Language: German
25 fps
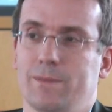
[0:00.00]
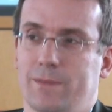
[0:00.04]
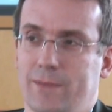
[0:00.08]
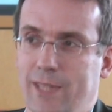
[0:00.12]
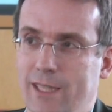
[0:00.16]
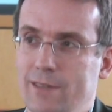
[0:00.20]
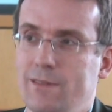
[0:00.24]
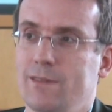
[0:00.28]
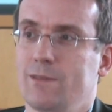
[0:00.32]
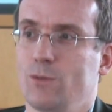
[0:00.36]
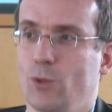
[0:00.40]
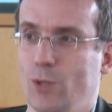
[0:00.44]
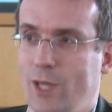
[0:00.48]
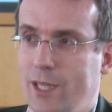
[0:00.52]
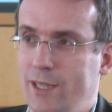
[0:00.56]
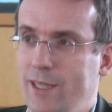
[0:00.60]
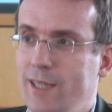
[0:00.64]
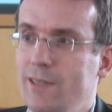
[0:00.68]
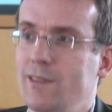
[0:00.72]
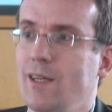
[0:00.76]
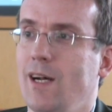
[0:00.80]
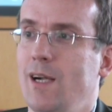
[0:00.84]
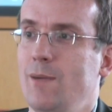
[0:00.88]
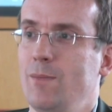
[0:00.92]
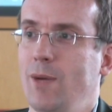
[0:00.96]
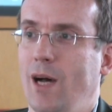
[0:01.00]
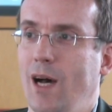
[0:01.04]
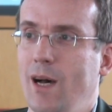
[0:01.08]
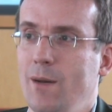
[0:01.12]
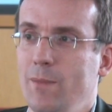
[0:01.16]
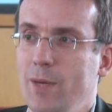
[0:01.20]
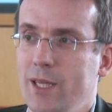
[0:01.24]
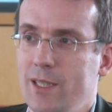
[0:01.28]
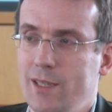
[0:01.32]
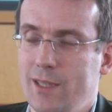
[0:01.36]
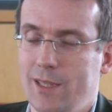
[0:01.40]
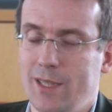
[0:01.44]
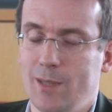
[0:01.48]
des, oder deshalb
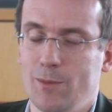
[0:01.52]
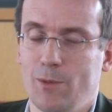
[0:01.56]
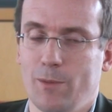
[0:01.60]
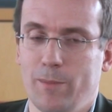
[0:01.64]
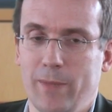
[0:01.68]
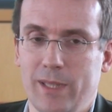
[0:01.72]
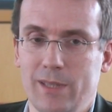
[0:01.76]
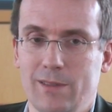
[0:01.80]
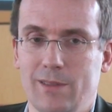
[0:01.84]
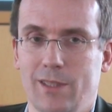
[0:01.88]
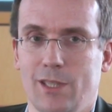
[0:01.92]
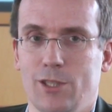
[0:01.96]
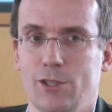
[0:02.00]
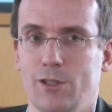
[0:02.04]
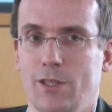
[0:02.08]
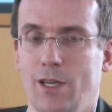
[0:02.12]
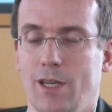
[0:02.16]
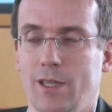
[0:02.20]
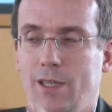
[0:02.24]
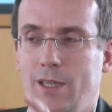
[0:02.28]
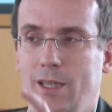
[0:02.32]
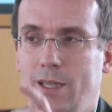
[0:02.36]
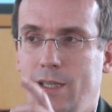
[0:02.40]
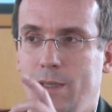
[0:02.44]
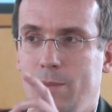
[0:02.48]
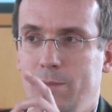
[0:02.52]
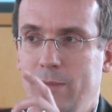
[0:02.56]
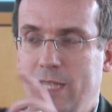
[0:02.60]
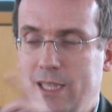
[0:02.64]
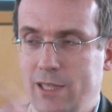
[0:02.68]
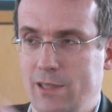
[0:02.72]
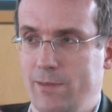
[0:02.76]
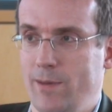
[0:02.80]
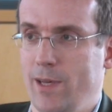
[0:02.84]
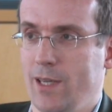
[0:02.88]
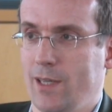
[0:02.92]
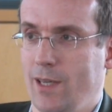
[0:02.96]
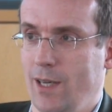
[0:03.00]
arbeite ich im Moment sehr stark in einem
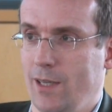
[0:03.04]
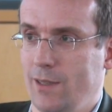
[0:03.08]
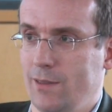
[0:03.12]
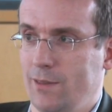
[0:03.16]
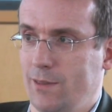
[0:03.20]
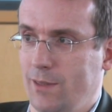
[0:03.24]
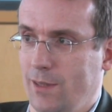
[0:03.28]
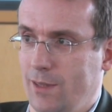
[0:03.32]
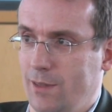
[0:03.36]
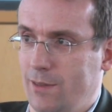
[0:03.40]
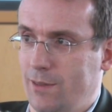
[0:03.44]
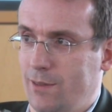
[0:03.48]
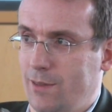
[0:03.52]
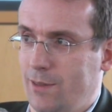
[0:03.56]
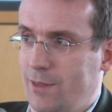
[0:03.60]
Netzwerkansatz.